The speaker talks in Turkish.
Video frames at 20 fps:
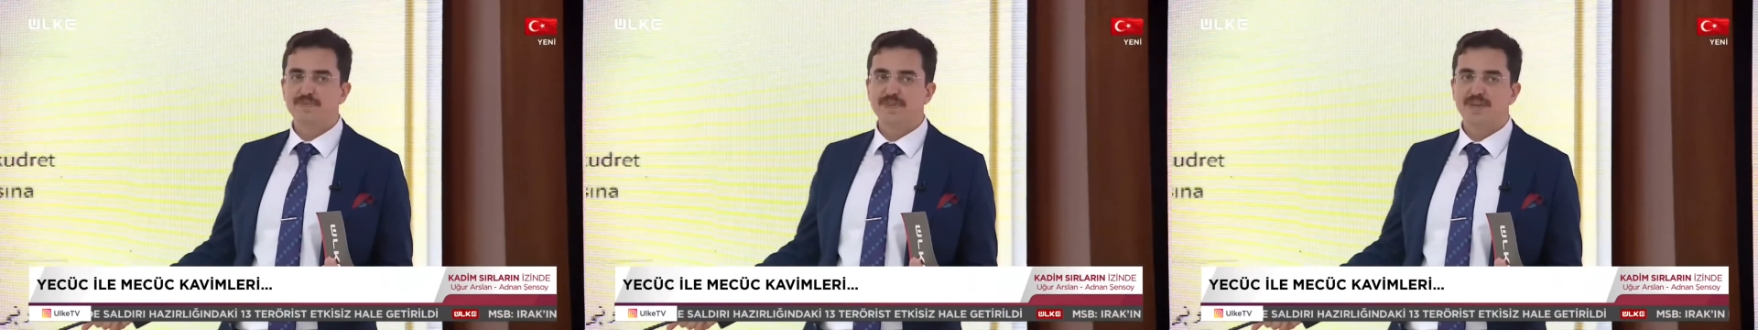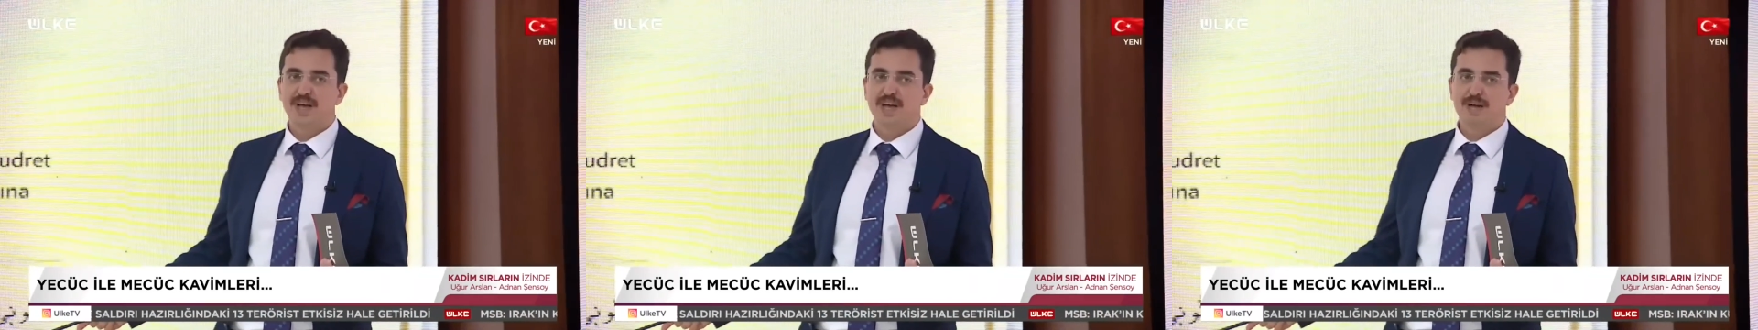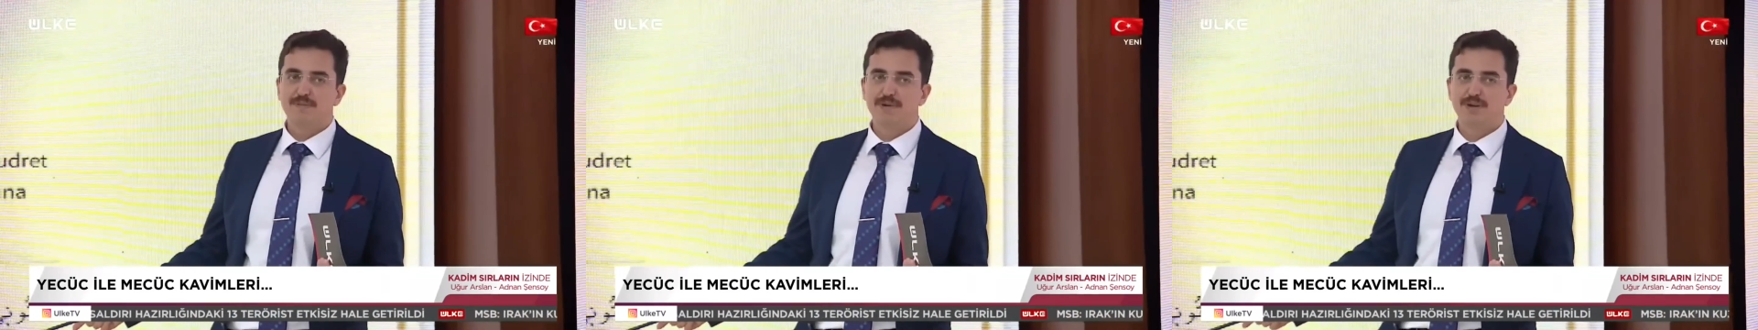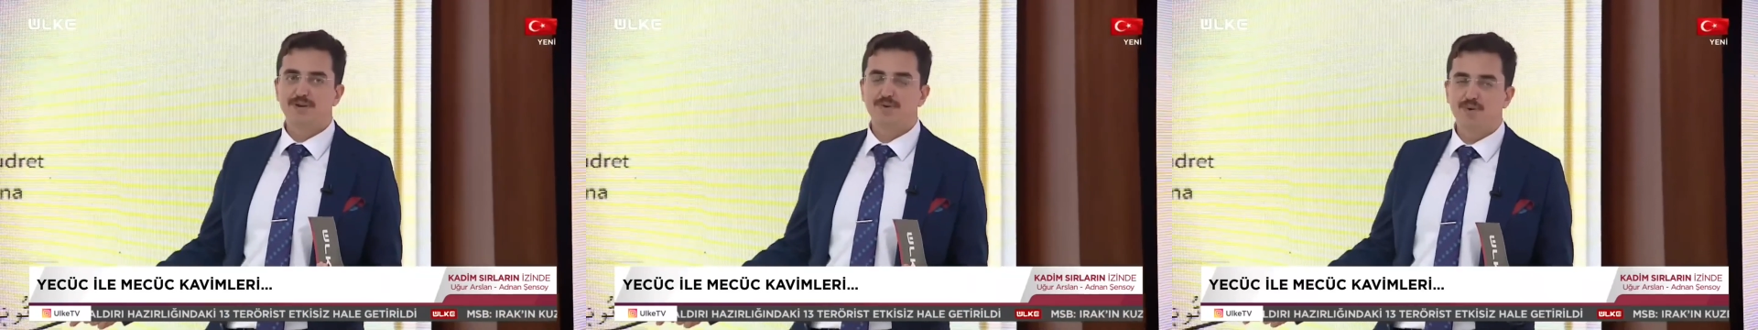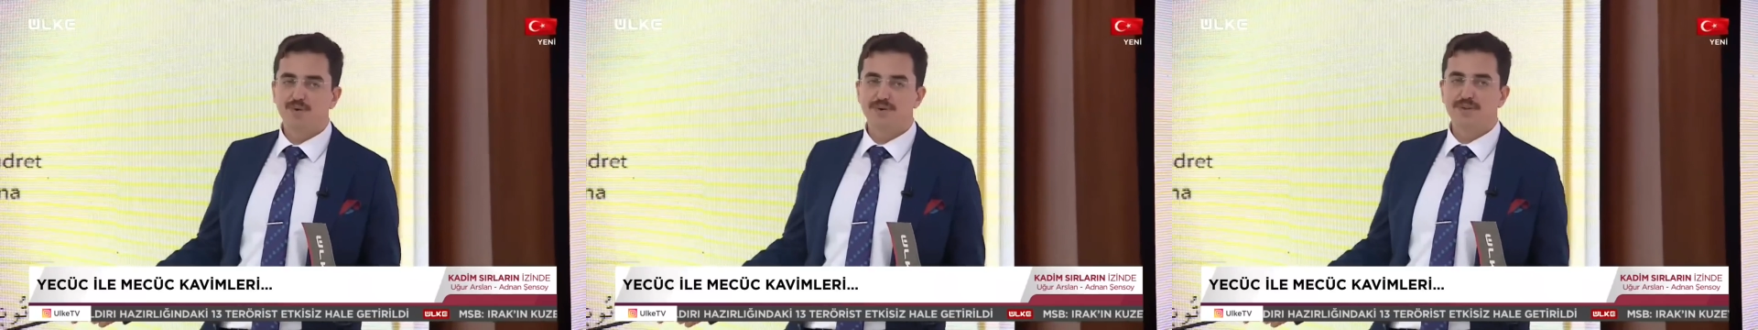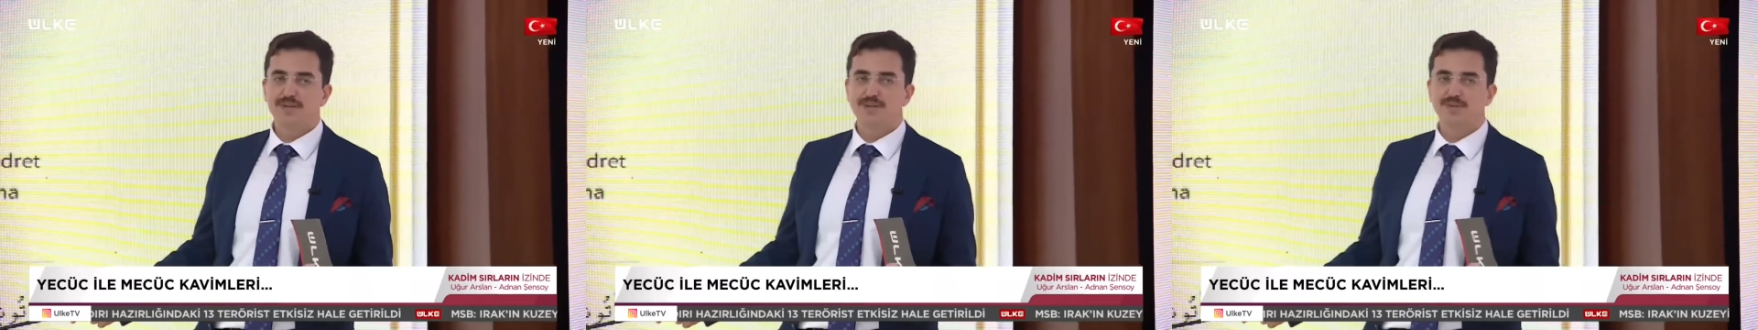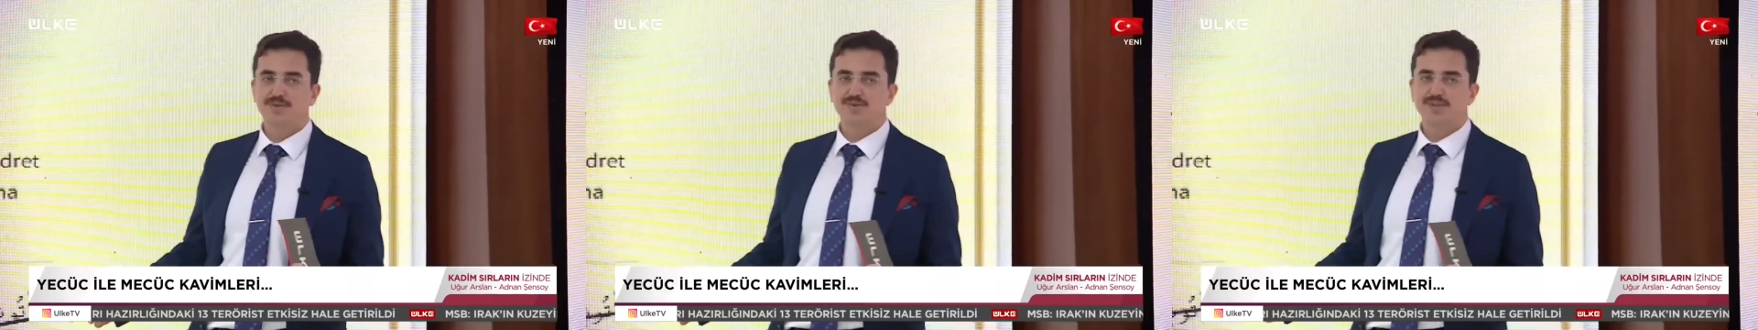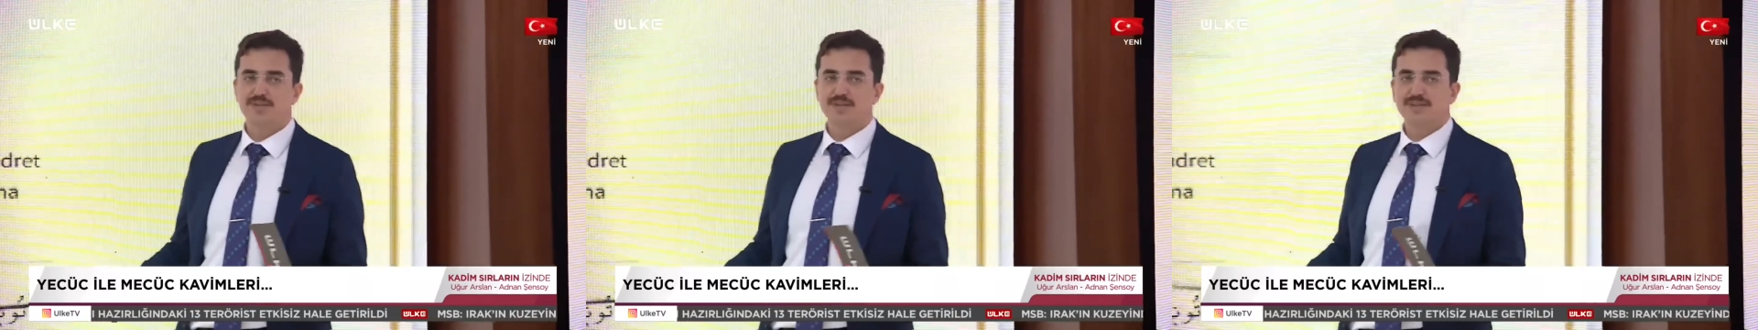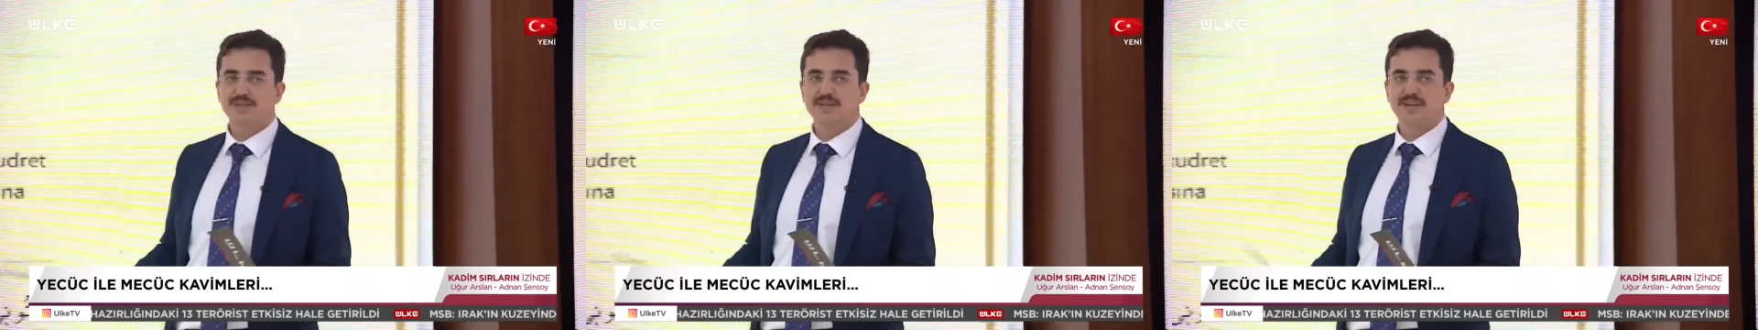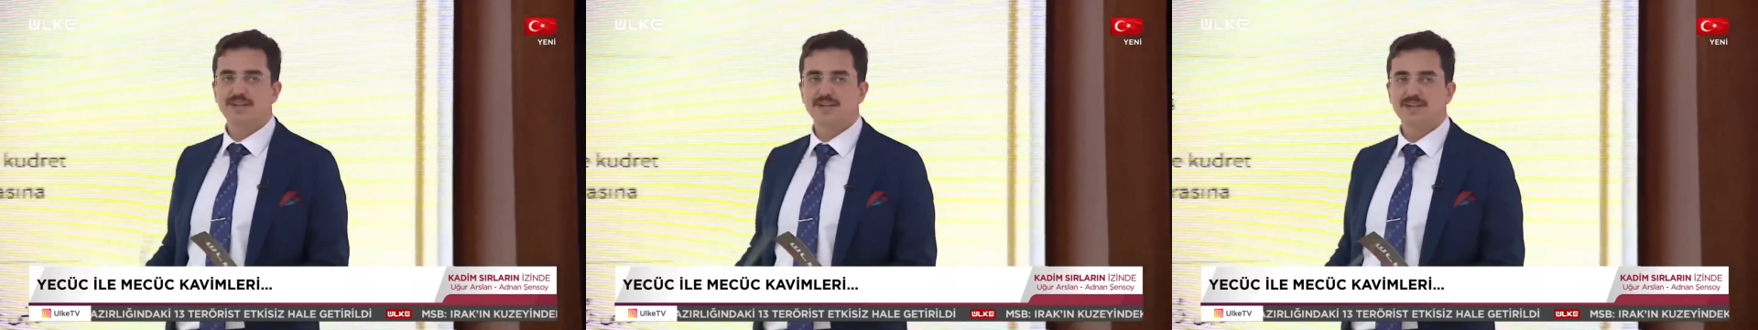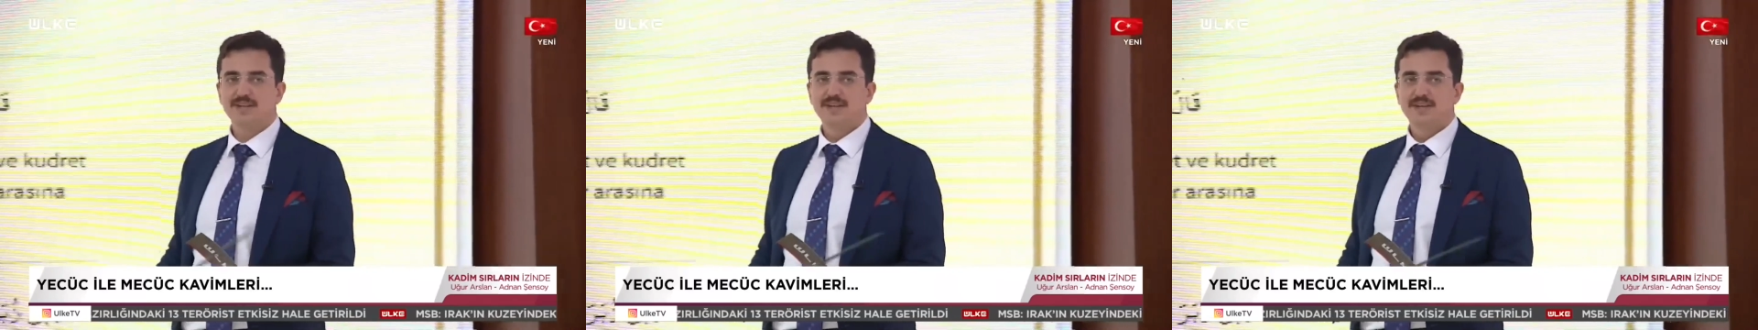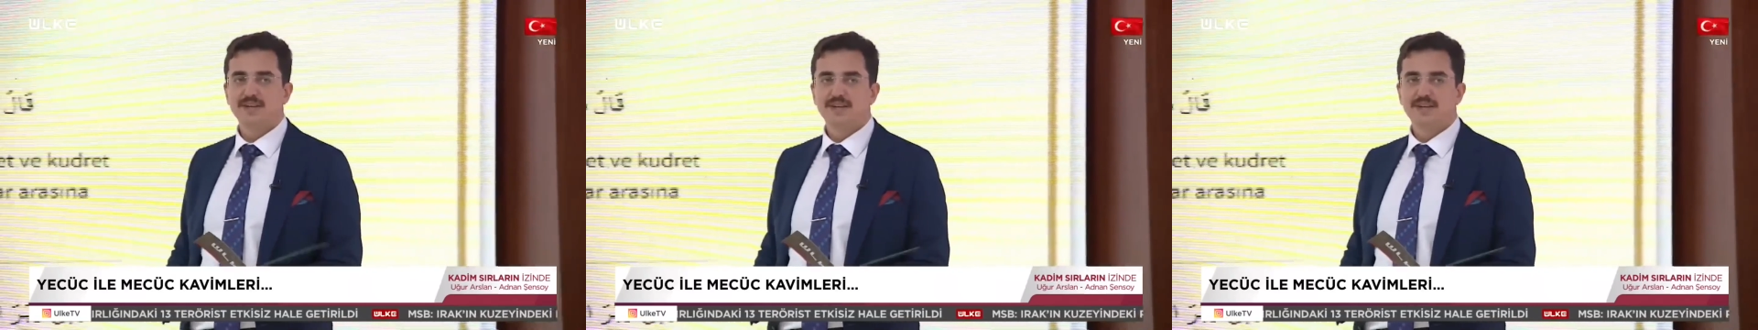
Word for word: Hemen onlar üzerinden